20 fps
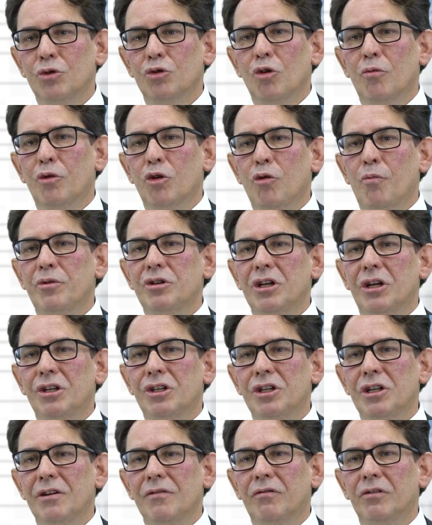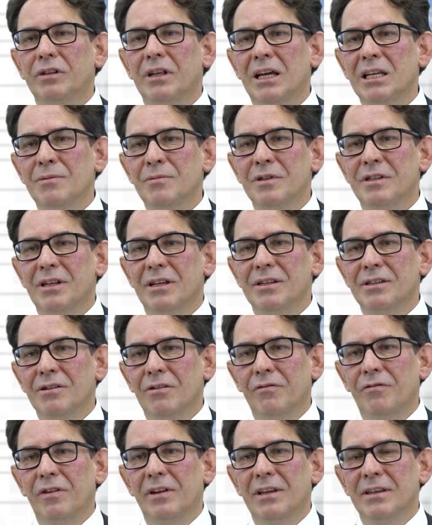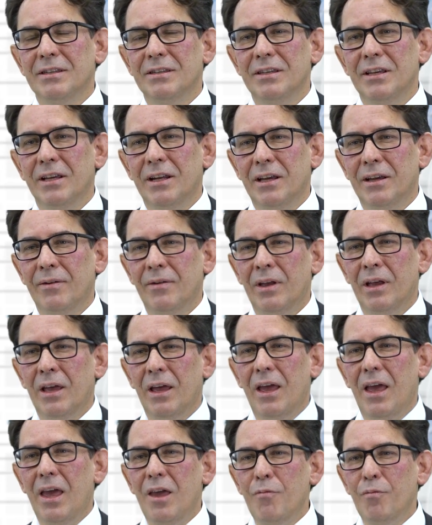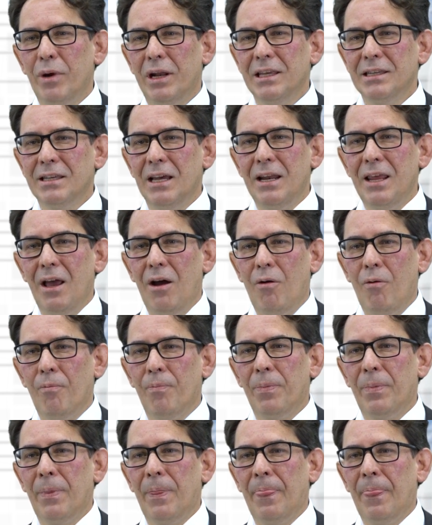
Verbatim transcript: sobre o objetivo da administração financeira e empresarial.